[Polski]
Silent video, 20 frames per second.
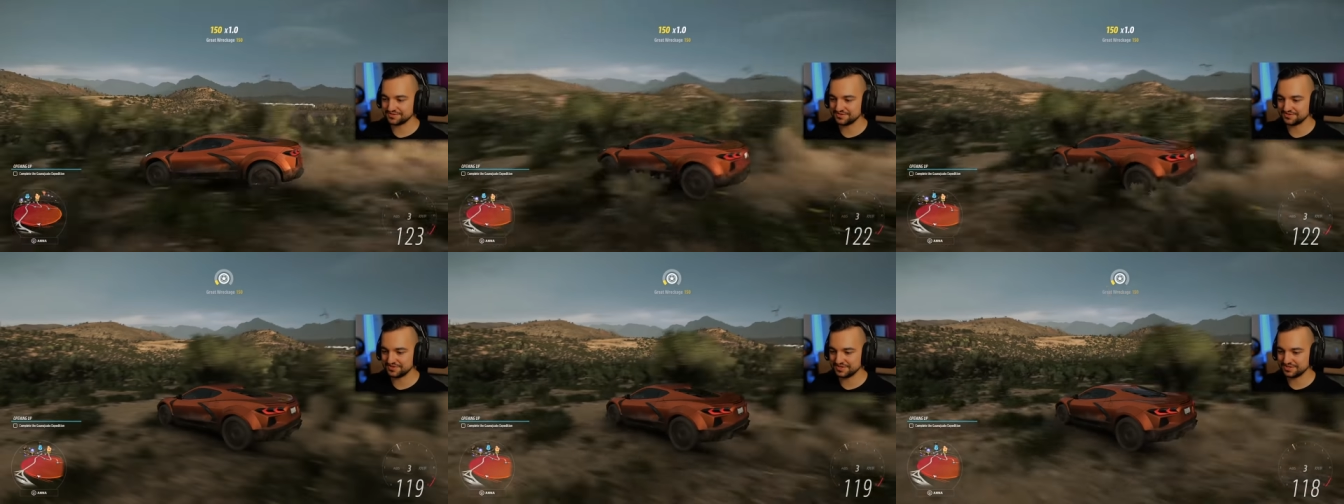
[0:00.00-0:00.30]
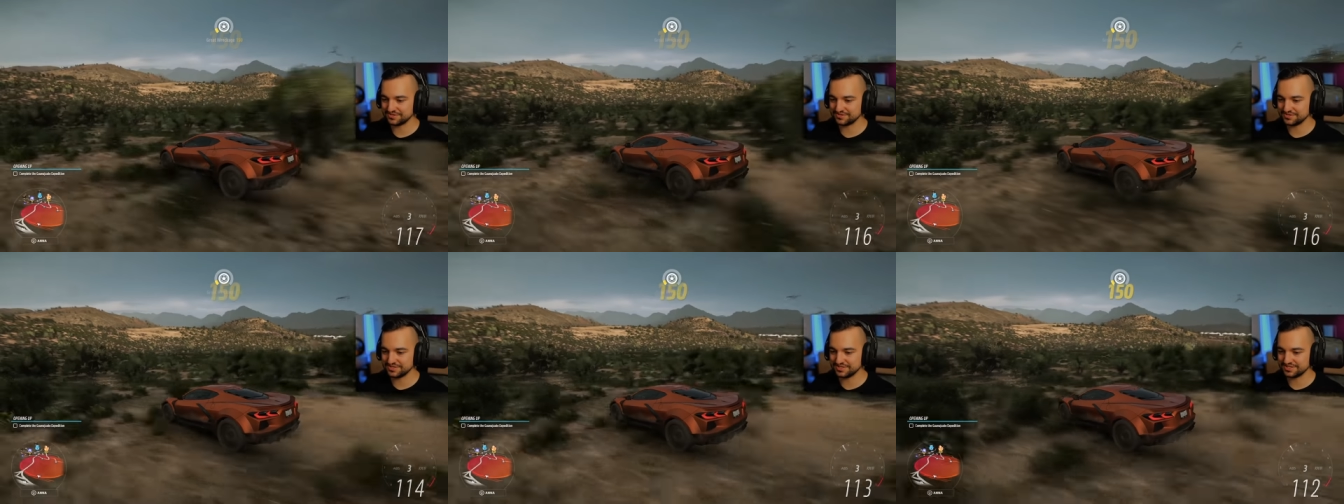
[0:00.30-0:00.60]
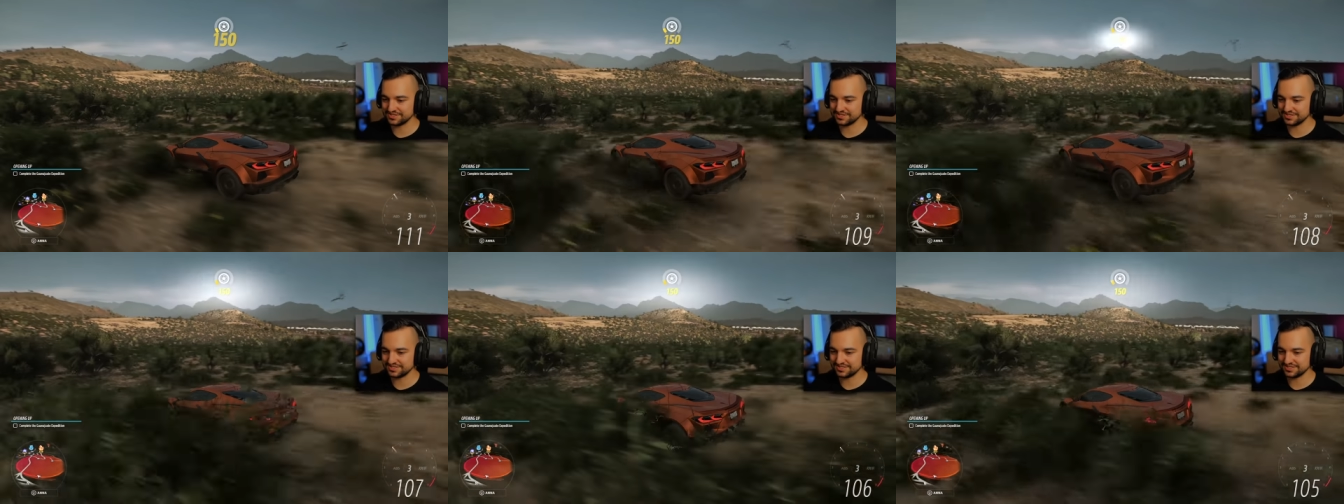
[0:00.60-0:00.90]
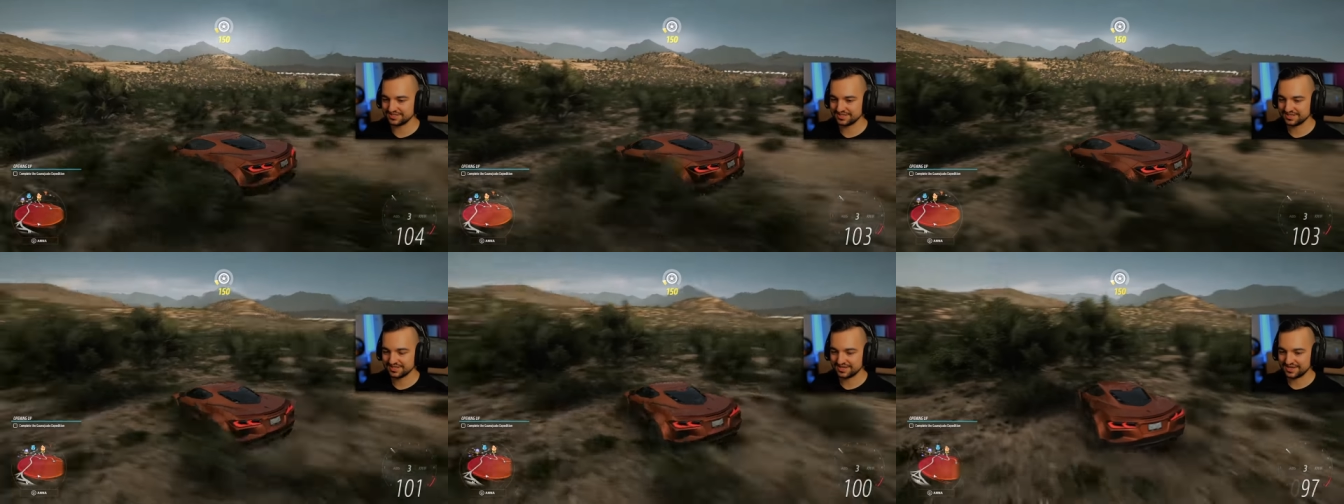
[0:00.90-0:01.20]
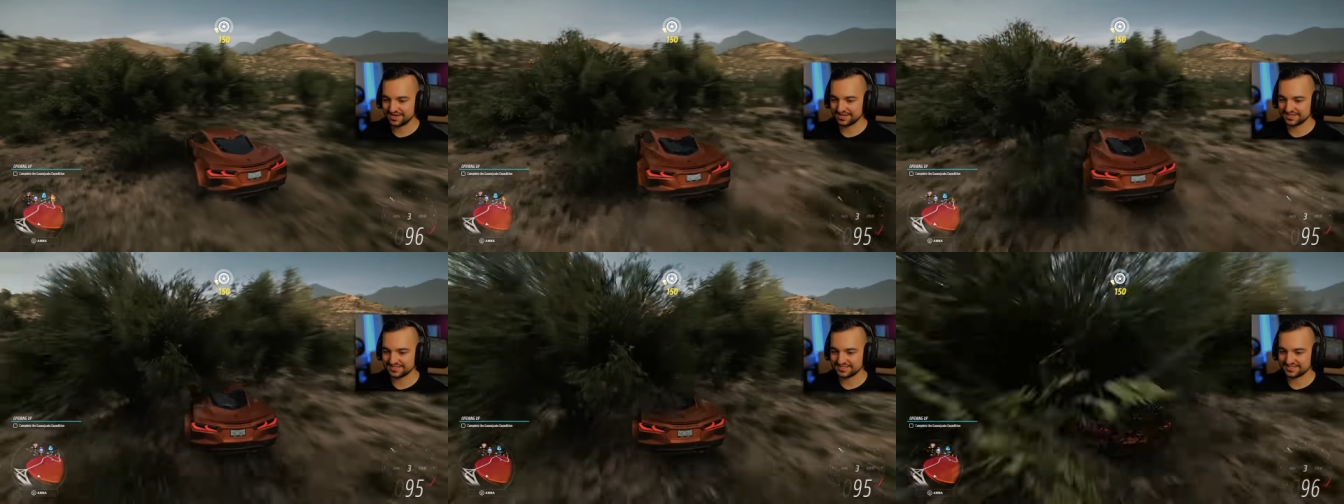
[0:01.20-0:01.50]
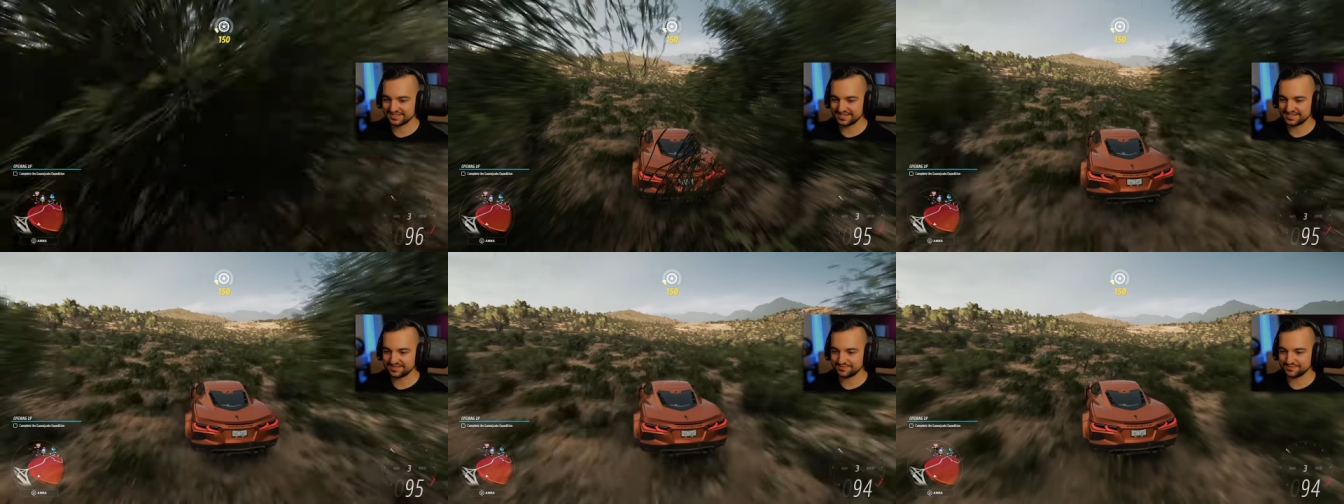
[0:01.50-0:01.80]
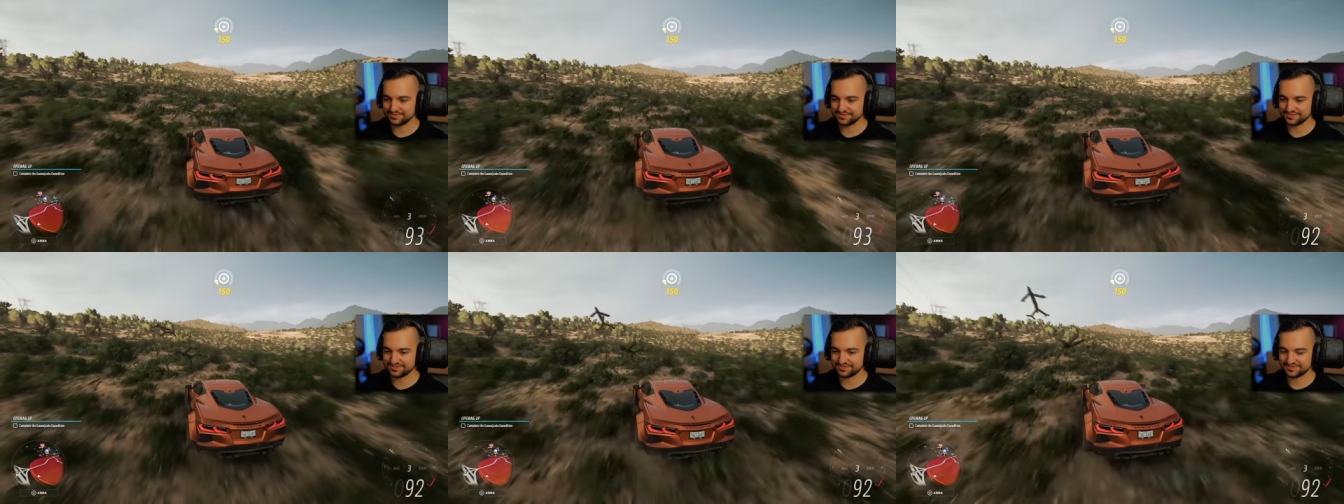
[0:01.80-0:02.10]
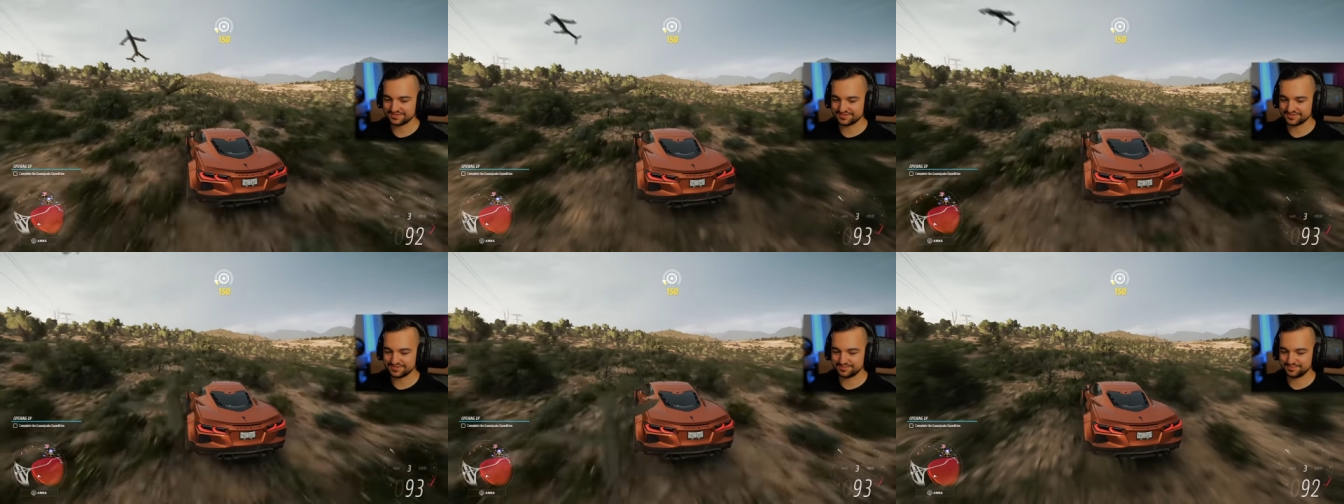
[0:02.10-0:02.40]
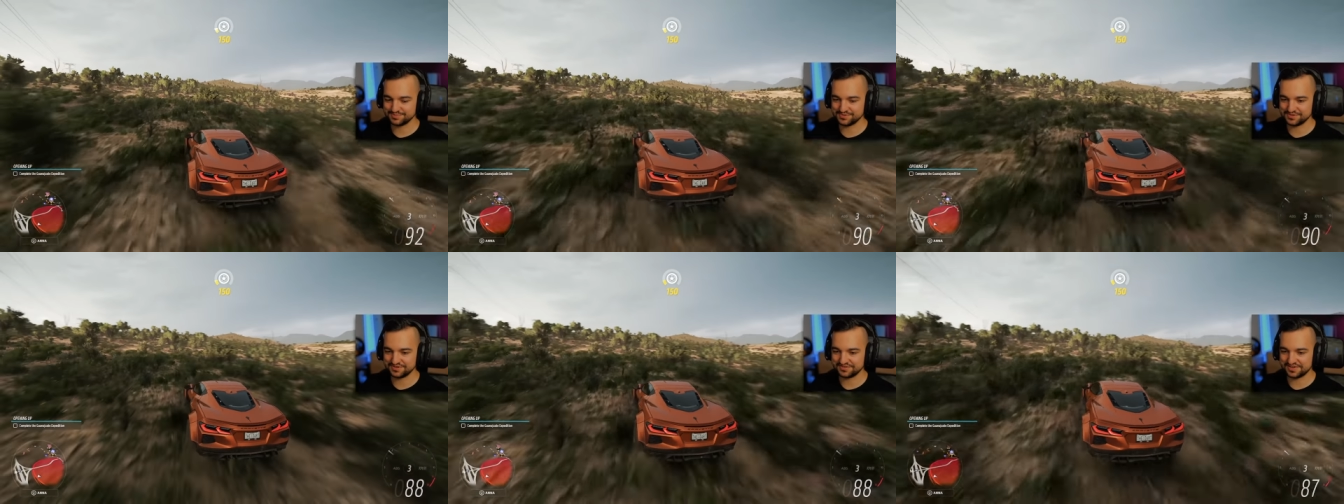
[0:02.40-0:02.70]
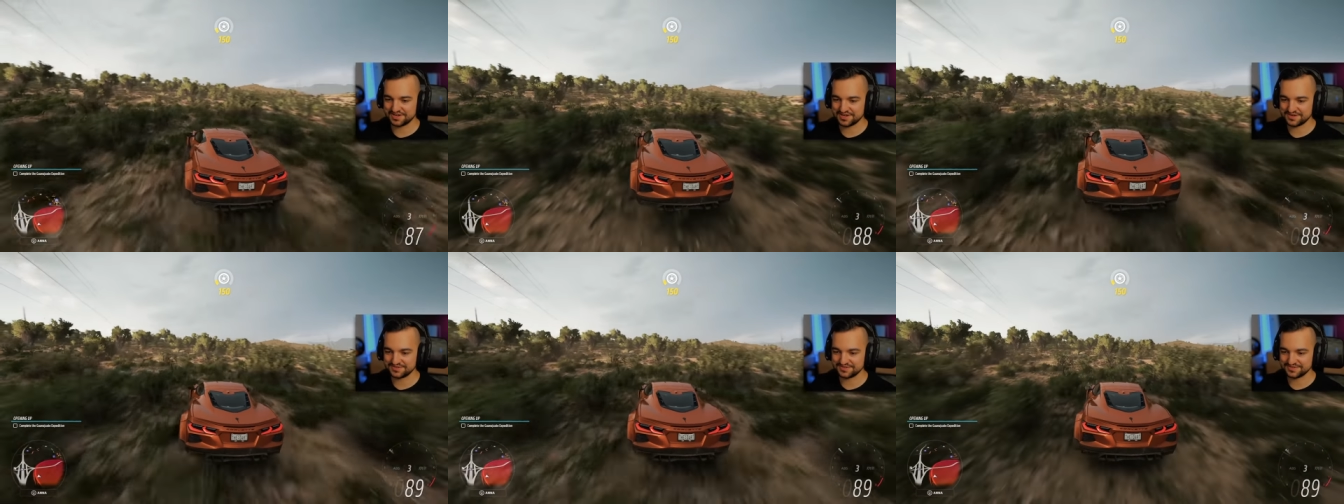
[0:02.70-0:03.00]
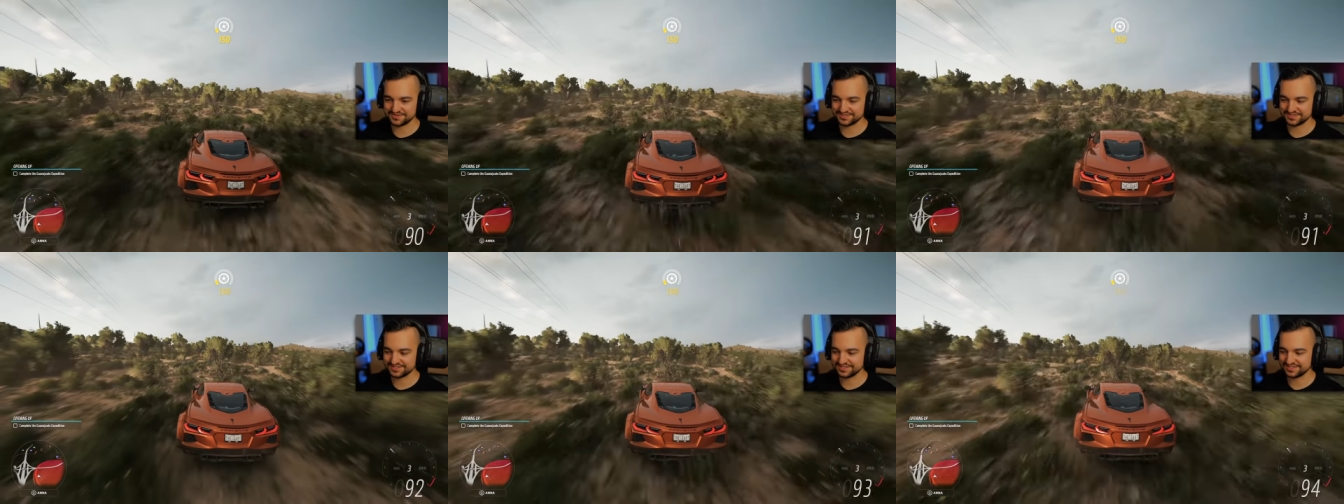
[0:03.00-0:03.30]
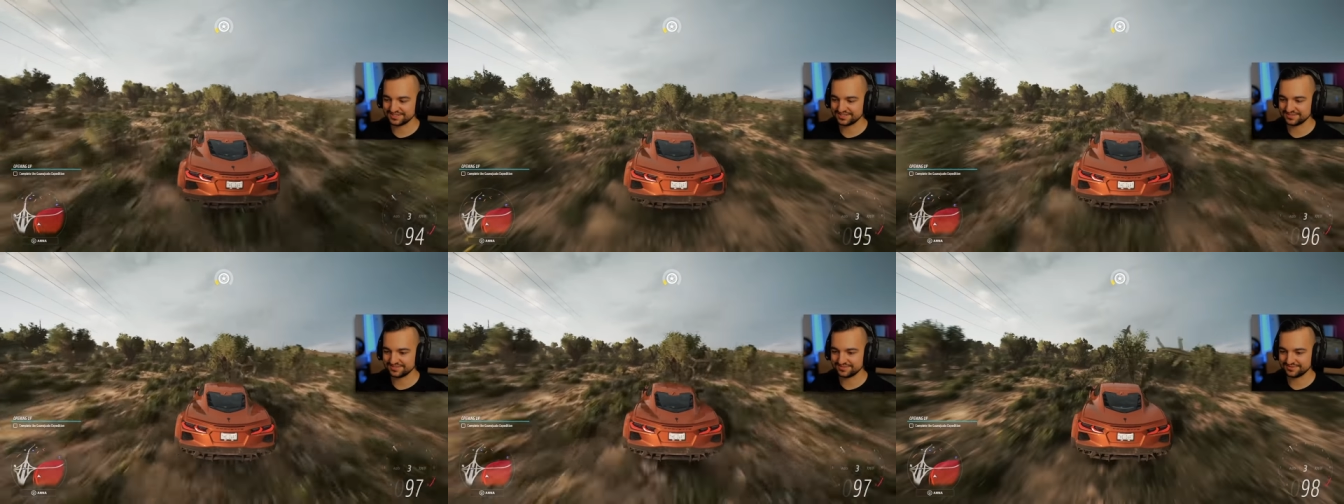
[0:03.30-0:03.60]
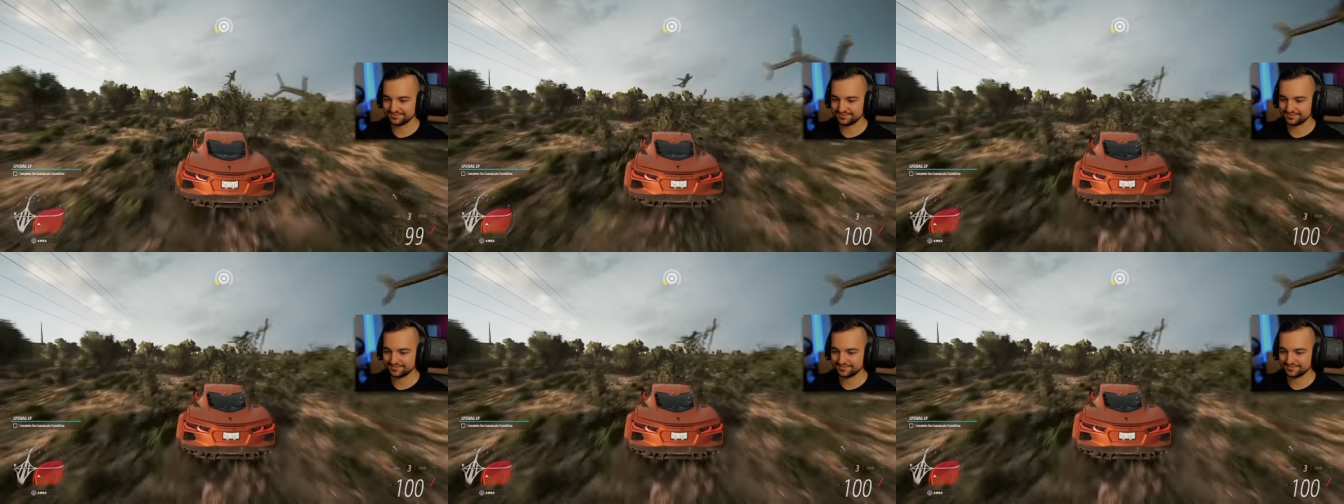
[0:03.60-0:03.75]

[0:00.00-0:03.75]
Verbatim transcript: dwie godziny, a nie znajdę, bo to się zbugowało, no nie?